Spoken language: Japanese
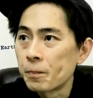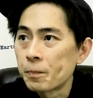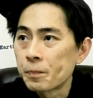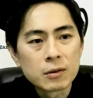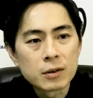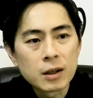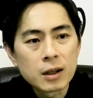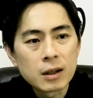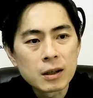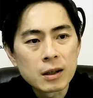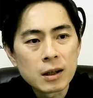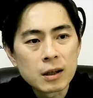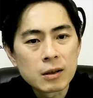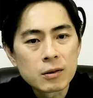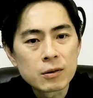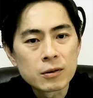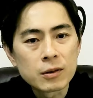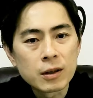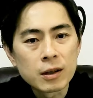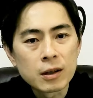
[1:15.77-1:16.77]
再逮
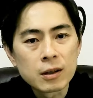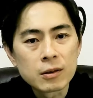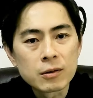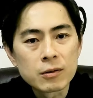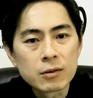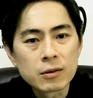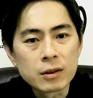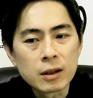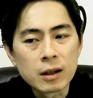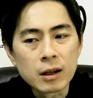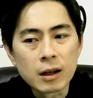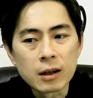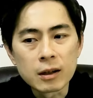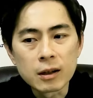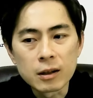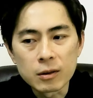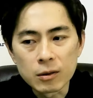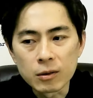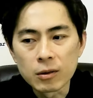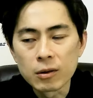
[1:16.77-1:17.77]
捕されるんじゃない
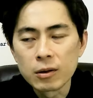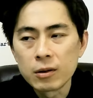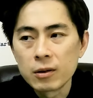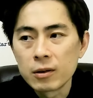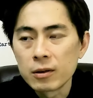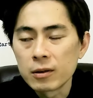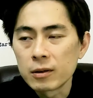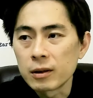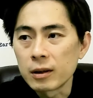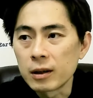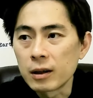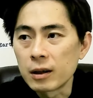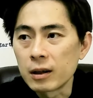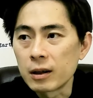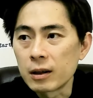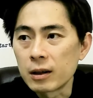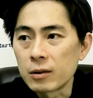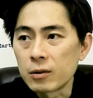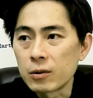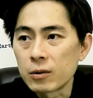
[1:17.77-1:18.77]
かと。
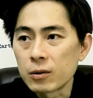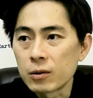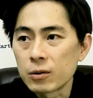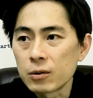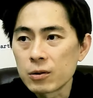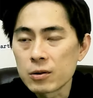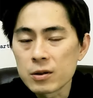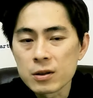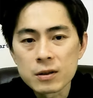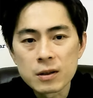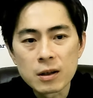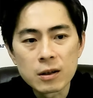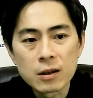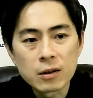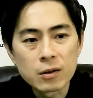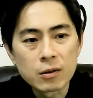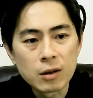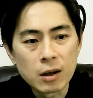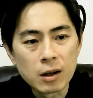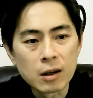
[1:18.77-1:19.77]
で、東京都知事選
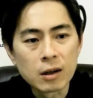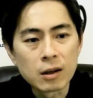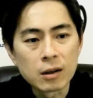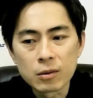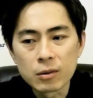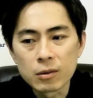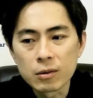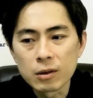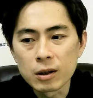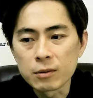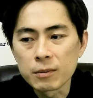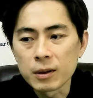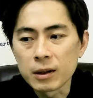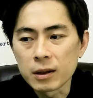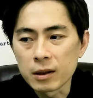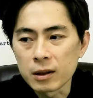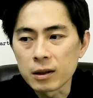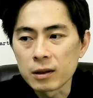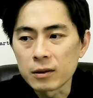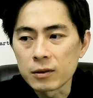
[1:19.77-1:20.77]
挙が終わるま
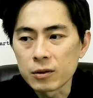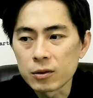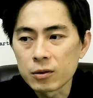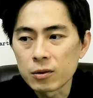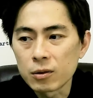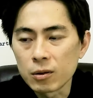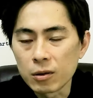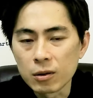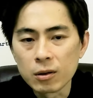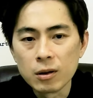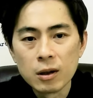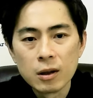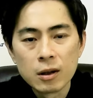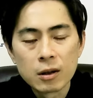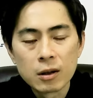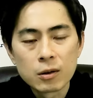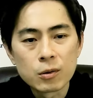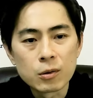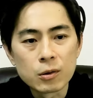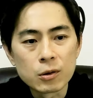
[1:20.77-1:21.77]
でずっと
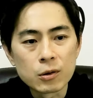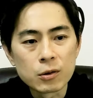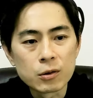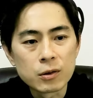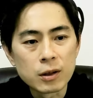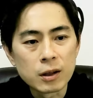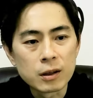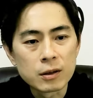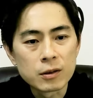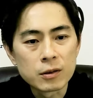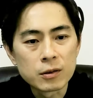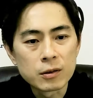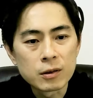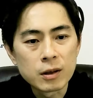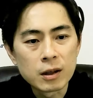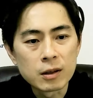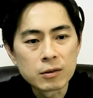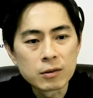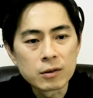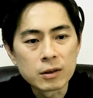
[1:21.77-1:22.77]
交流され続
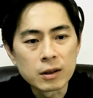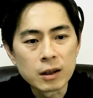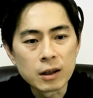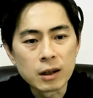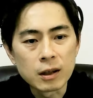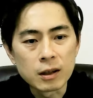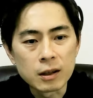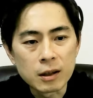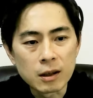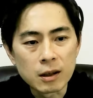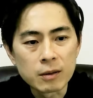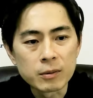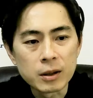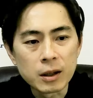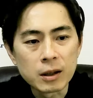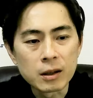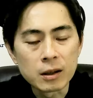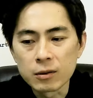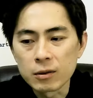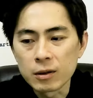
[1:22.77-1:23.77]
けるんじゃないかみ
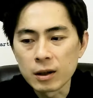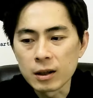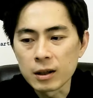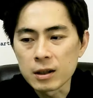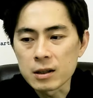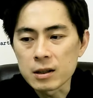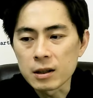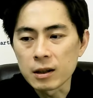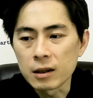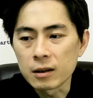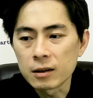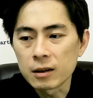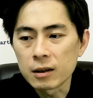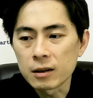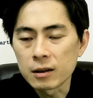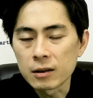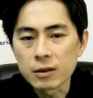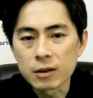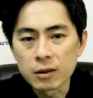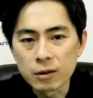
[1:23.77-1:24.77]
たいな話があった
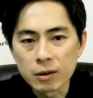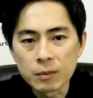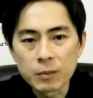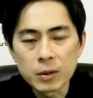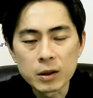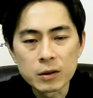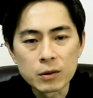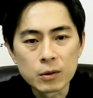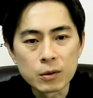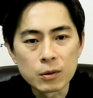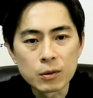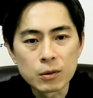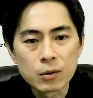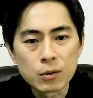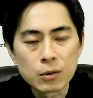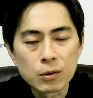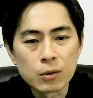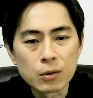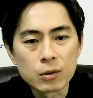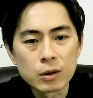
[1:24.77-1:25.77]
んですけど、やっぱりその
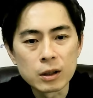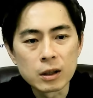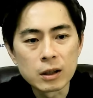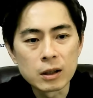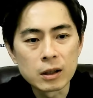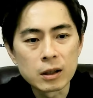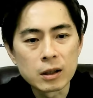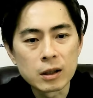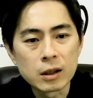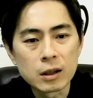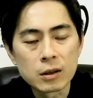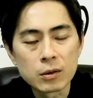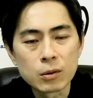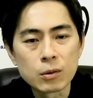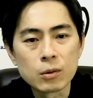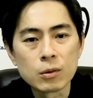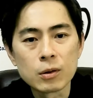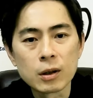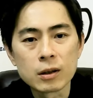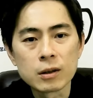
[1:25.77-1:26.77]
方向に行き
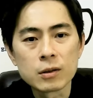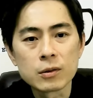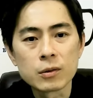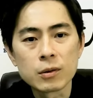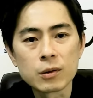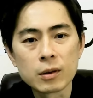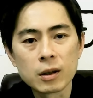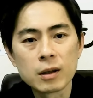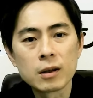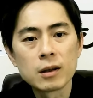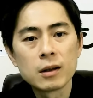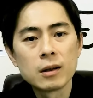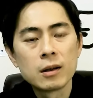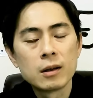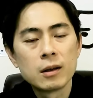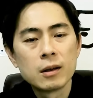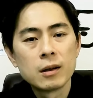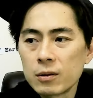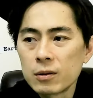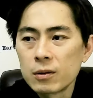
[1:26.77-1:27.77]
そうなんですよね。
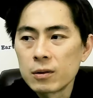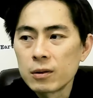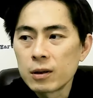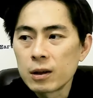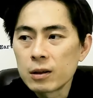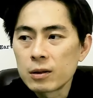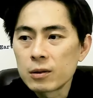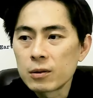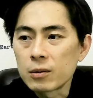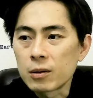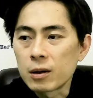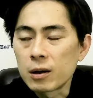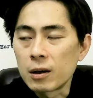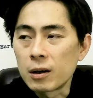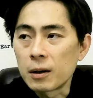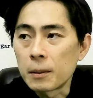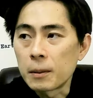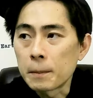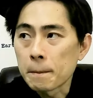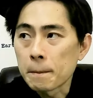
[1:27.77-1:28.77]
なんていうのか、